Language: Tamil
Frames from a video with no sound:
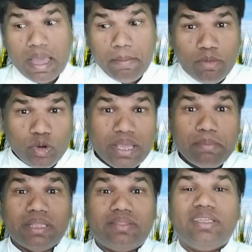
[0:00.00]
நம்முடைய
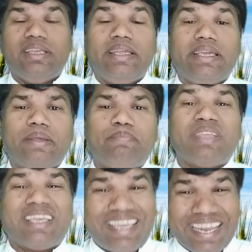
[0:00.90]
மத்தியிலே
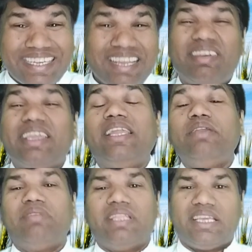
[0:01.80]

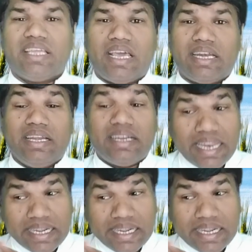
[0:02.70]
கெட்டவைகளையும் விதைக்கிறார்கள்